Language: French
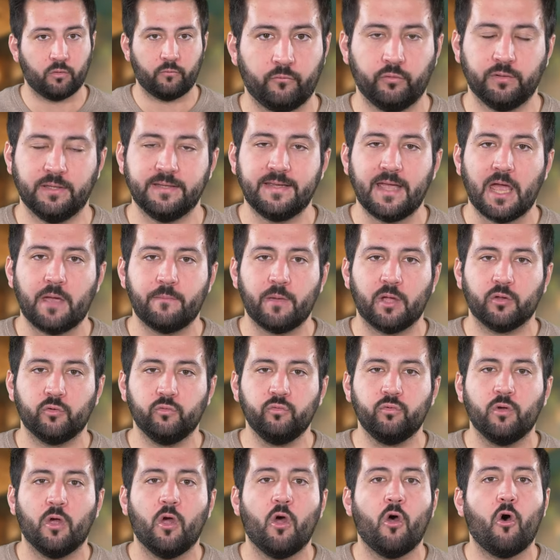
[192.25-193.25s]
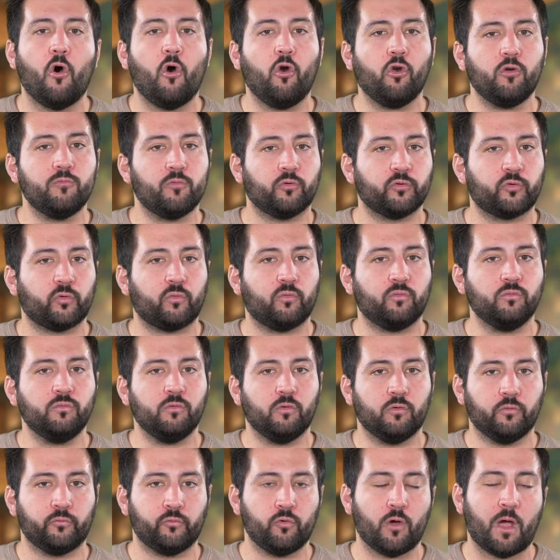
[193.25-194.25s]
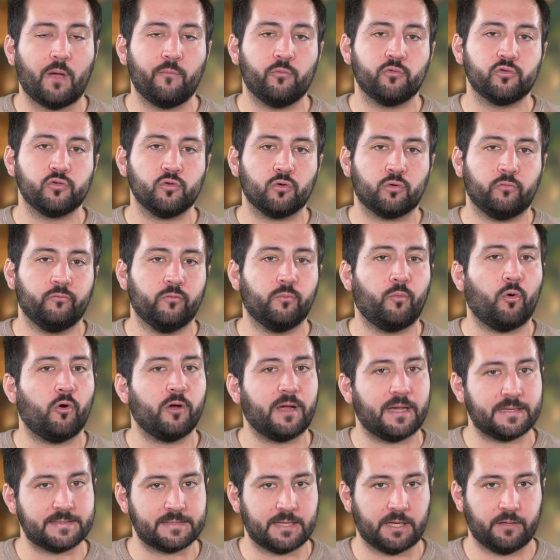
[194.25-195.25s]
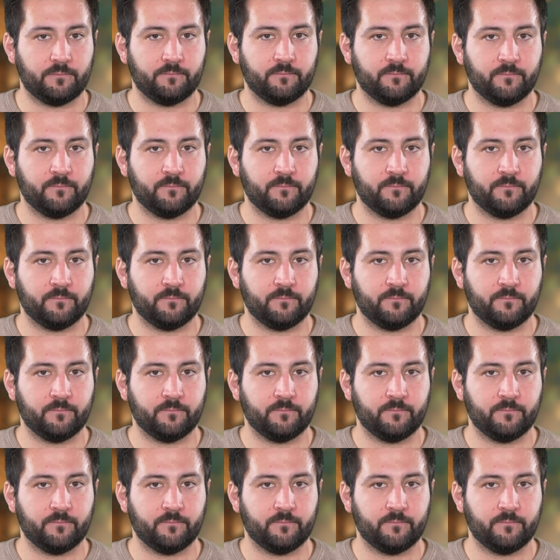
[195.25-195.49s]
Donc vos dégâts à main nue augmenteront au fur et à mesure que vous progresserez.